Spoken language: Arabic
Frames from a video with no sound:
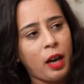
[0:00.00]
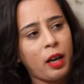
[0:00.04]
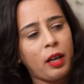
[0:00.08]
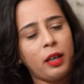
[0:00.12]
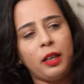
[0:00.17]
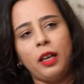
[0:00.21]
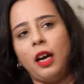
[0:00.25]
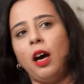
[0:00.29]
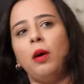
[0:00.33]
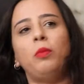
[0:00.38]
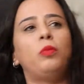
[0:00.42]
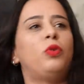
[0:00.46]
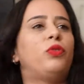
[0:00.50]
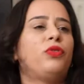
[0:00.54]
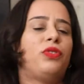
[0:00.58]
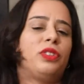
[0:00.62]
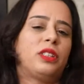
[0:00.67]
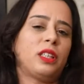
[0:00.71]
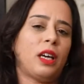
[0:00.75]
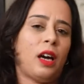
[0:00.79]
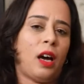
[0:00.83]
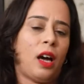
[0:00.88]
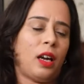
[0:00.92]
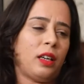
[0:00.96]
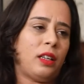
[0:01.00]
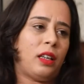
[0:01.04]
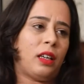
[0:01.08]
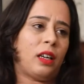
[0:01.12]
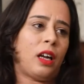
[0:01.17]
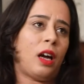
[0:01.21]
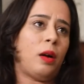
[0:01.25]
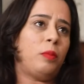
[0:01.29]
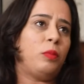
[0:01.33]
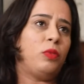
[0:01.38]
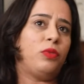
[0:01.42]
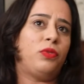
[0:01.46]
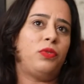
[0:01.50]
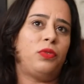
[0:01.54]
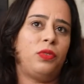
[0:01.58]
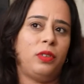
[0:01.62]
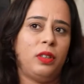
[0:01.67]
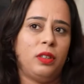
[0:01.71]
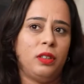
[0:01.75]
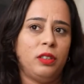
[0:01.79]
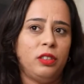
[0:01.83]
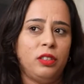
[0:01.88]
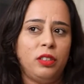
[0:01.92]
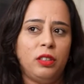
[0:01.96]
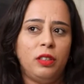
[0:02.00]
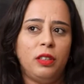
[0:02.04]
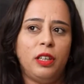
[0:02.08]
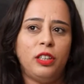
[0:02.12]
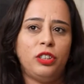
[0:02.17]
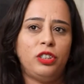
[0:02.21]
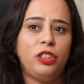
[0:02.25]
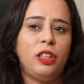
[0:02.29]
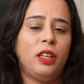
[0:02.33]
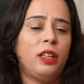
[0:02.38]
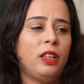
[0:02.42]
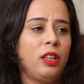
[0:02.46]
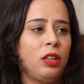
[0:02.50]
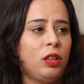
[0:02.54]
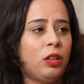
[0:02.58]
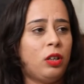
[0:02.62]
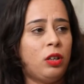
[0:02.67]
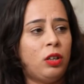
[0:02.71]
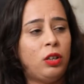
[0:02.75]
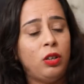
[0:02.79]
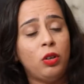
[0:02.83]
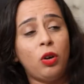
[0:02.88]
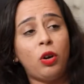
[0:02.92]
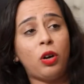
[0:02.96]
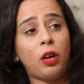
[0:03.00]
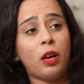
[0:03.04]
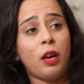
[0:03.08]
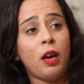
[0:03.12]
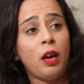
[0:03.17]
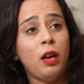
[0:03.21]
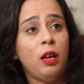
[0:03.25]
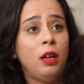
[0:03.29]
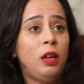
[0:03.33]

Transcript: اخر نخمو في صغارنا نخمو في الاجيال الاخرى